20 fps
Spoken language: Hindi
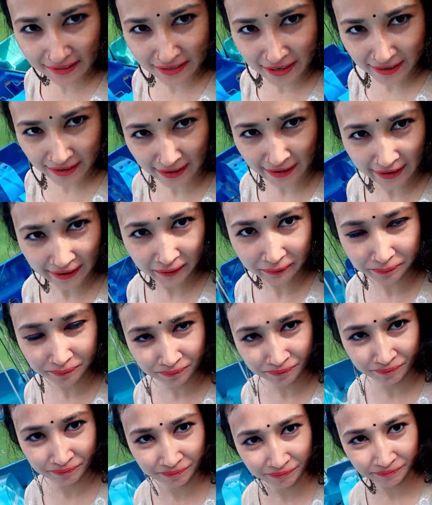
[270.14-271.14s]
जा रहा है
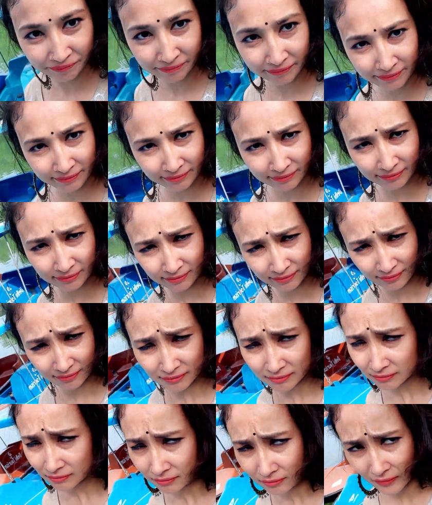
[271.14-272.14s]

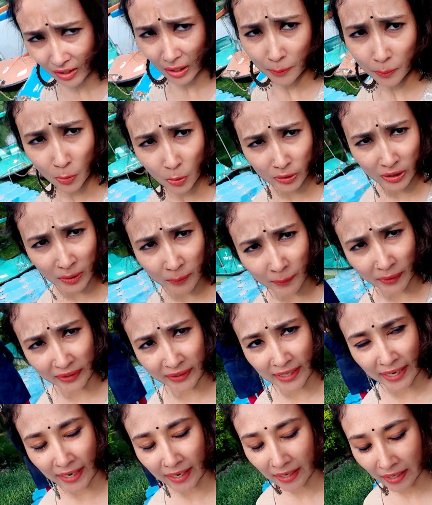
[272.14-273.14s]
यहाँ बोटिंग
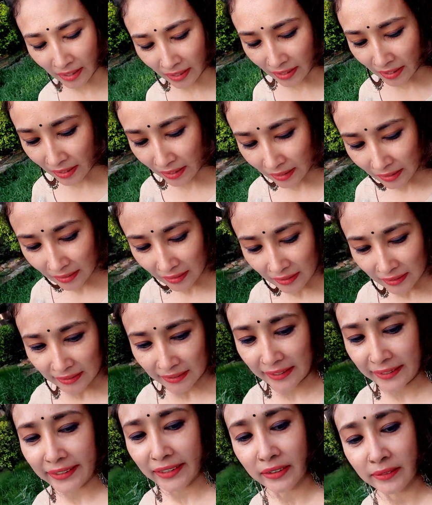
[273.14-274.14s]
बंद है
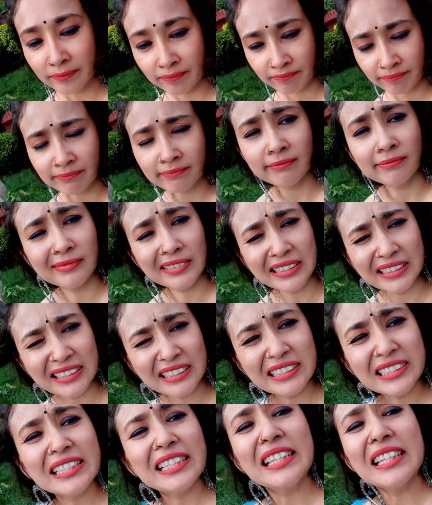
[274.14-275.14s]
लेकिन
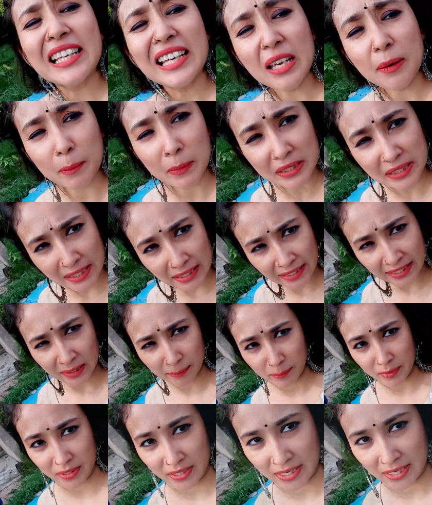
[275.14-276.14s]
ज़िंदगी के मज़े लेने
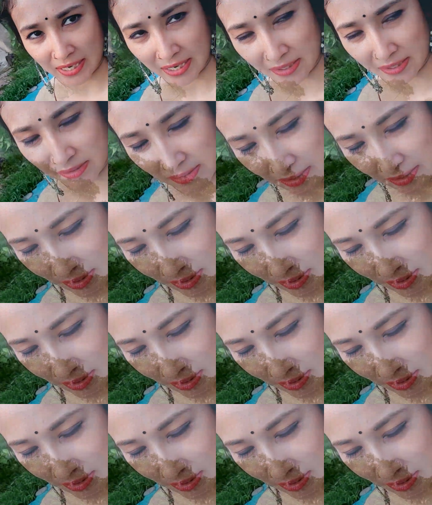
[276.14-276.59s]
में क्या चलता